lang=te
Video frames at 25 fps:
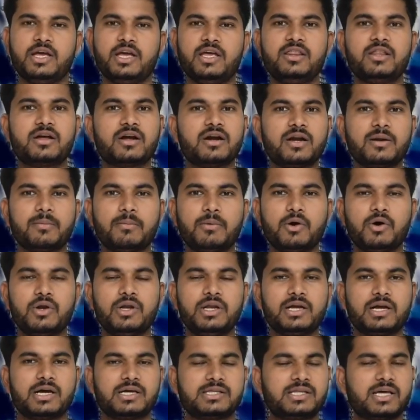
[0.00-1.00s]
ఎందుకంటే
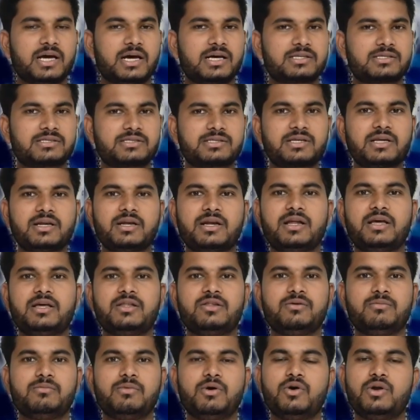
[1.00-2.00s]
బౌలింగ్ అయితే అస్సలు
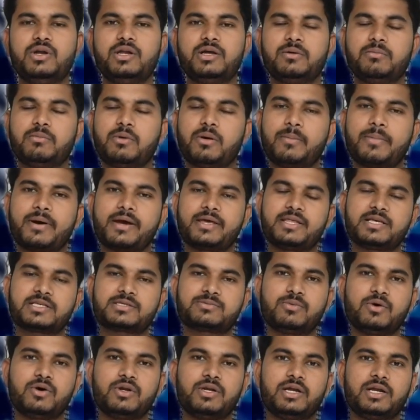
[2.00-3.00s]
లేదు బౌలింగ్ ముంబై
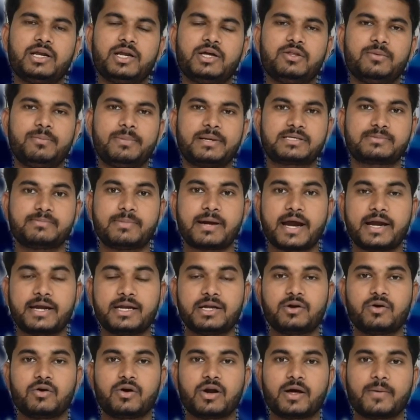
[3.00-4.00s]
ఇండియన్స్ బౌలింగ్ లేదు ప్లస్
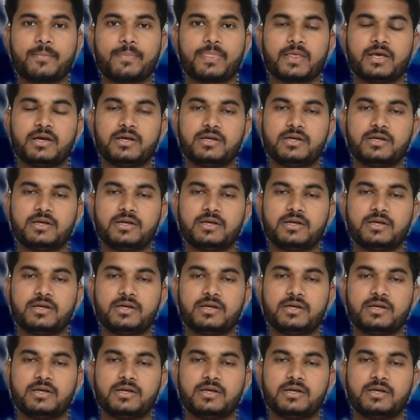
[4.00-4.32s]
బ్యాటింగ్ కూడా